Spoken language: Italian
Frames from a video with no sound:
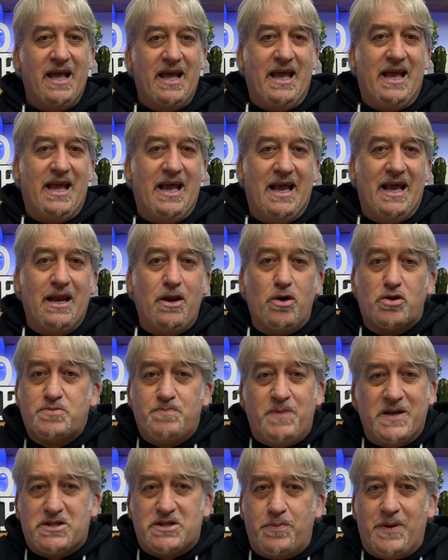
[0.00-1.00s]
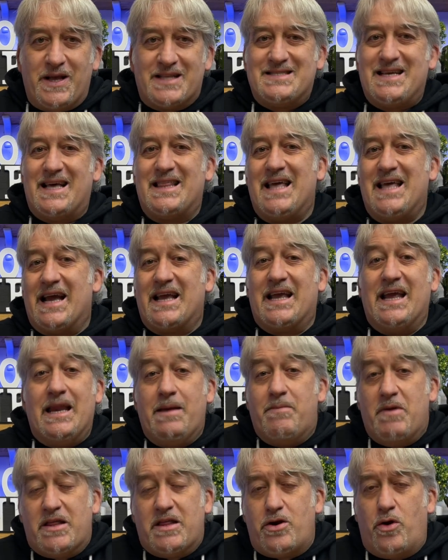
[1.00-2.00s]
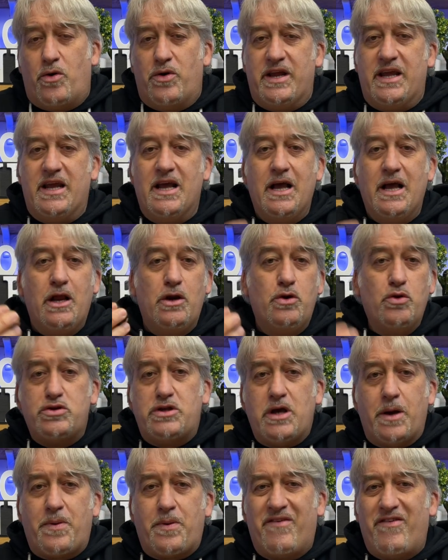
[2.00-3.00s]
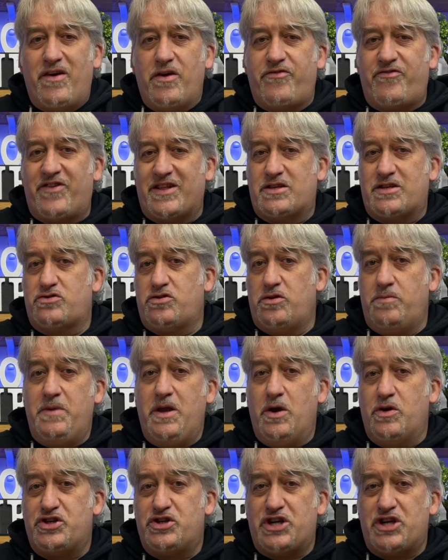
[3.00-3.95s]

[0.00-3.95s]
e le ho spesso piazzate anche nei miei droni. L'ultima prova l'ho fatto sul mio